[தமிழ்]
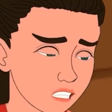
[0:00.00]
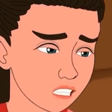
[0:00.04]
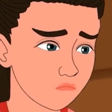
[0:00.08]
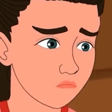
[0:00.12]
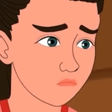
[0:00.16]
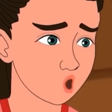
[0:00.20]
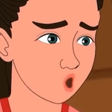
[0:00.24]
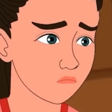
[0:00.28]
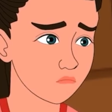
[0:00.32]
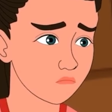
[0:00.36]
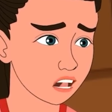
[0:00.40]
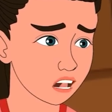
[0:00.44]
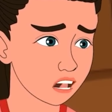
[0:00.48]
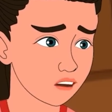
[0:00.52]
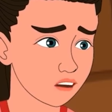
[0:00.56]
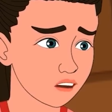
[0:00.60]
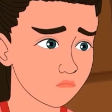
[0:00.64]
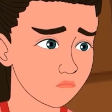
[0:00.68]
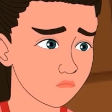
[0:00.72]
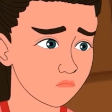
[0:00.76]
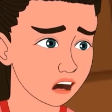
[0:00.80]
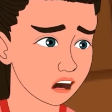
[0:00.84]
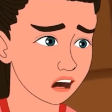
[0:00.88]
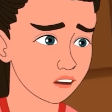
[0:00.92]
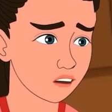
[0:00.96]

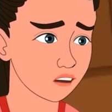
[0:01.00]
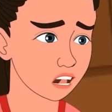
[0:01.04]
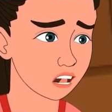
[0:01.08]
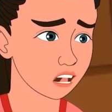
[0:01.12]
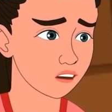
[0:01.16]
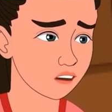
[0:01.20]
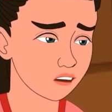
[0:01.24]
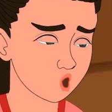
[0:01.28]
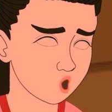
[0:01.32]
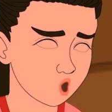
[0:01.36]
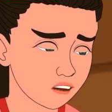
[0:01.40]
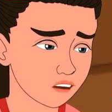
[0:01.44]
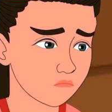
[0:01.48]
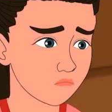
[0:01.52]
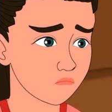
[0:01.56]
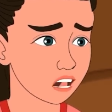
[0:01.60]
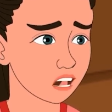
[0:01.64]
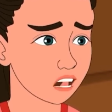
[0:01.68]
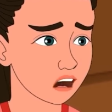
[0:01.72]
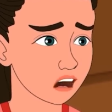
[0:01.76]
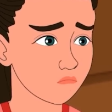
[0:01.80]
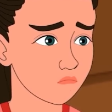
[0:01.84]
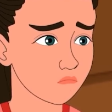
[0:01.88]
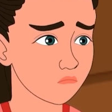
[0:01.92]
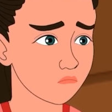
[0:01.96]
இதெல்லாத்தையும் ஏன் நீங்க என்கிட்ட
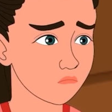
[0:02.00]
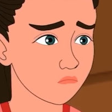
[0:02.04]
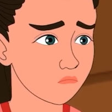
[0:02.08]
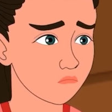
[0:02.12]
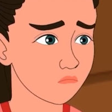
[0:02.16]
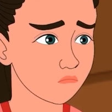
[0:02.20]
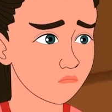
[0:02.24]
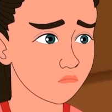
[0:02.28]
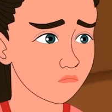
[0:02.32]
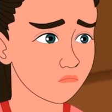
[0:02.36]
முன்னாடியே சொல்லல